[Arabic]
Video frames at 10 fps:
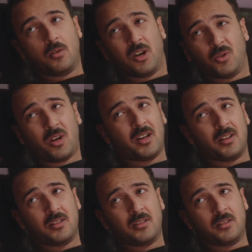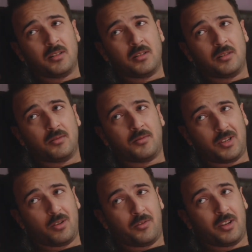عنده حق في
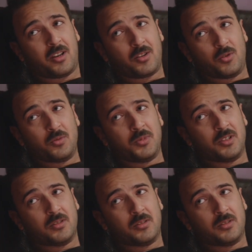الاول في الاخر ده امي